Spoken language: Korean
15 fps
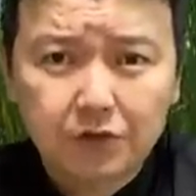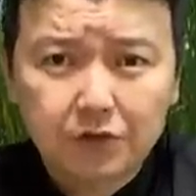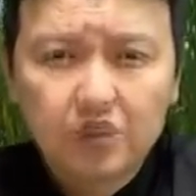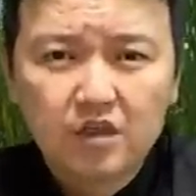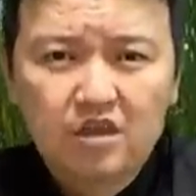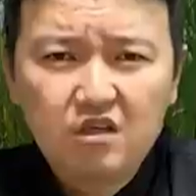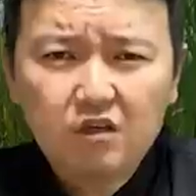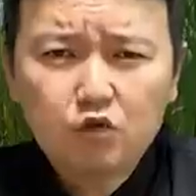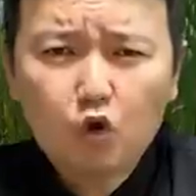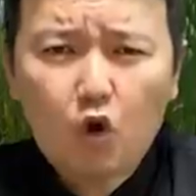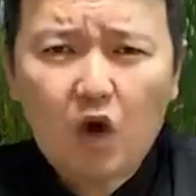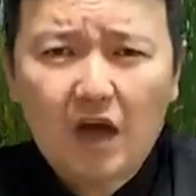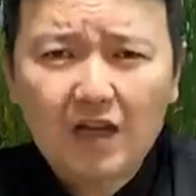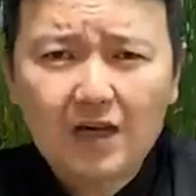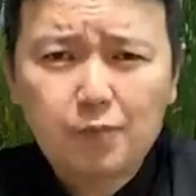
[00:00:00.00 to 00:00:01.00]
이어 또
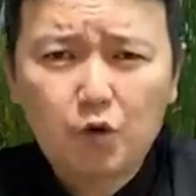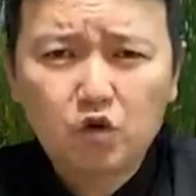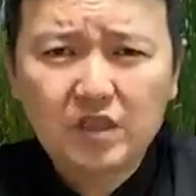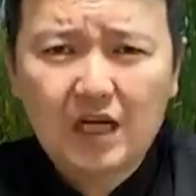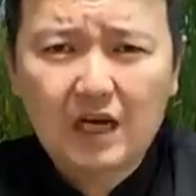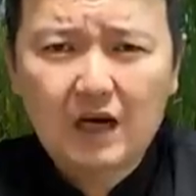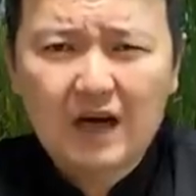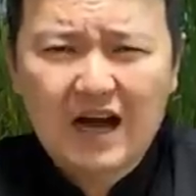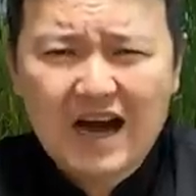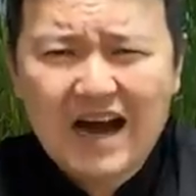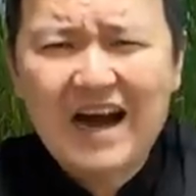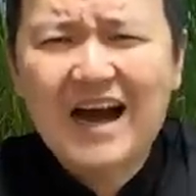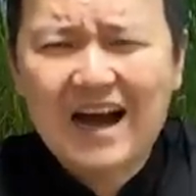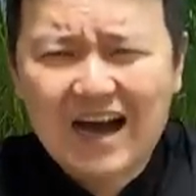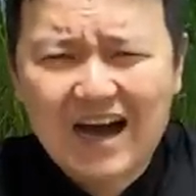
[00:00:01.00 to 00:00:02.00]
알아보자.
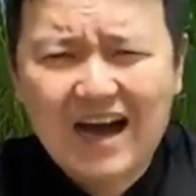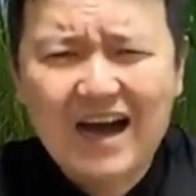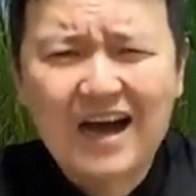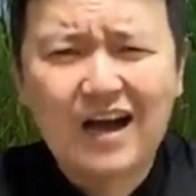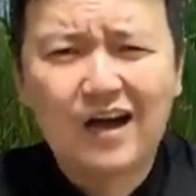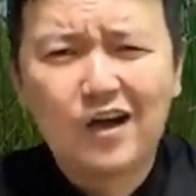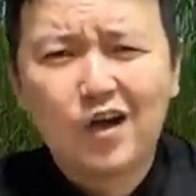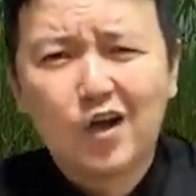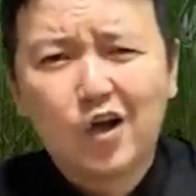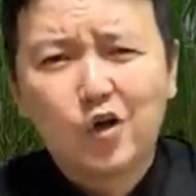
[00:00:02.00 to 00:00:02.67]
아아 아. 아.